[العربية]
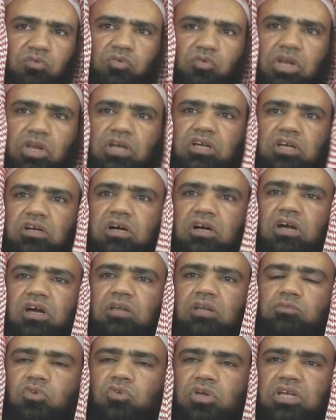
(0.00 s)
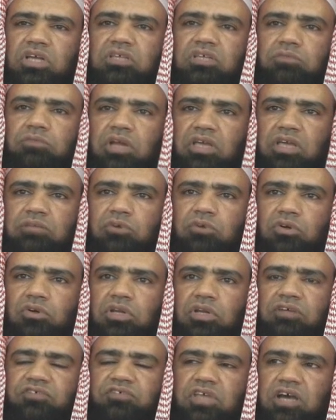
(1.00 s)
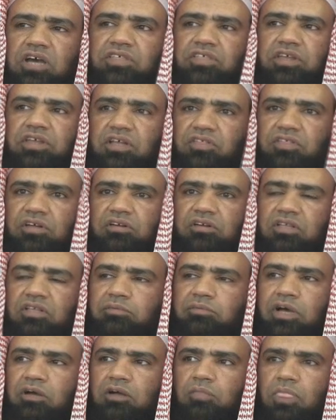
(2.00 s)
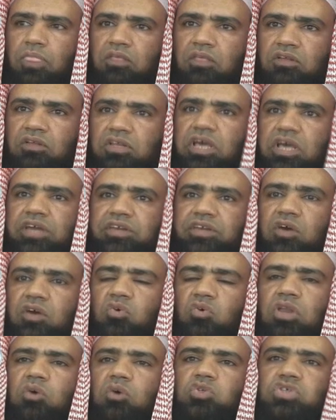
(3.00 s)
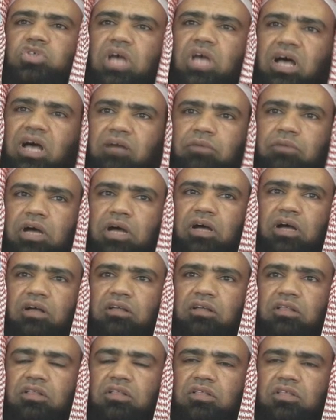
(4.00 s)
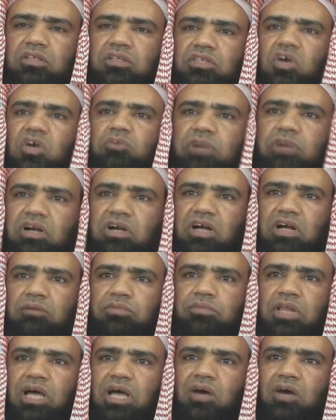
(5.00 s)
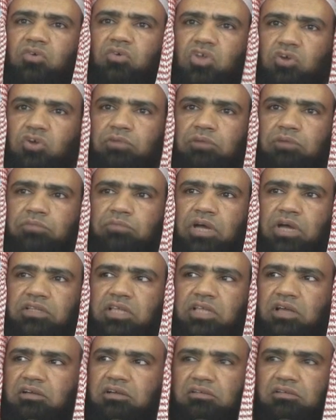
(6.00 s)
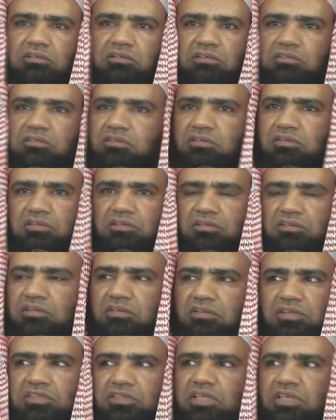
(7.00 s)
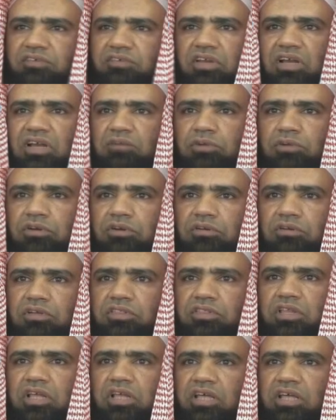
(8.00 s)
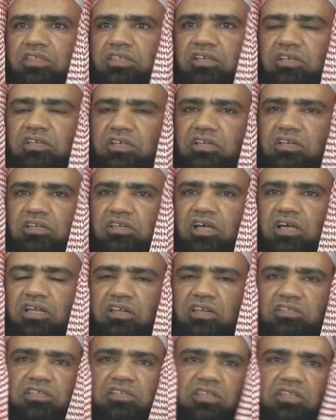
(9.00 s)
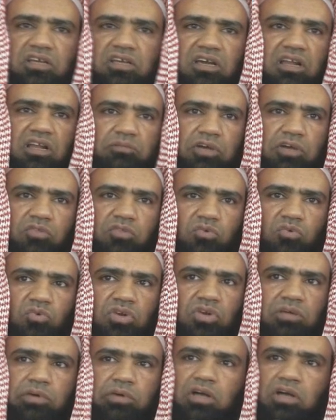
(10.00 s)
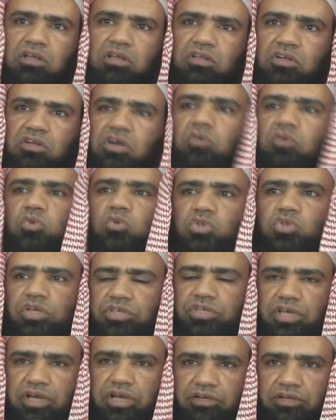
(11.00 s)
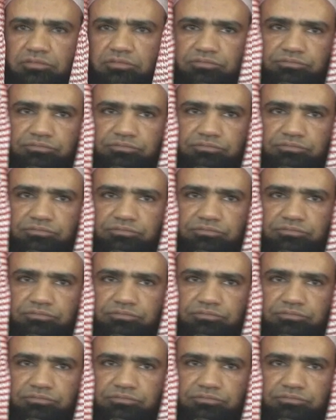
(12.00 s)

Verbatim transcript: ولكن قال ابن القيم رحمه الله في هذا نظر لما؟ لأنه لو صام يوما قبله أو يوما بعده انتفى الأمر إذا هذه العلة التي ذكر بعض العلماء غير صحيحة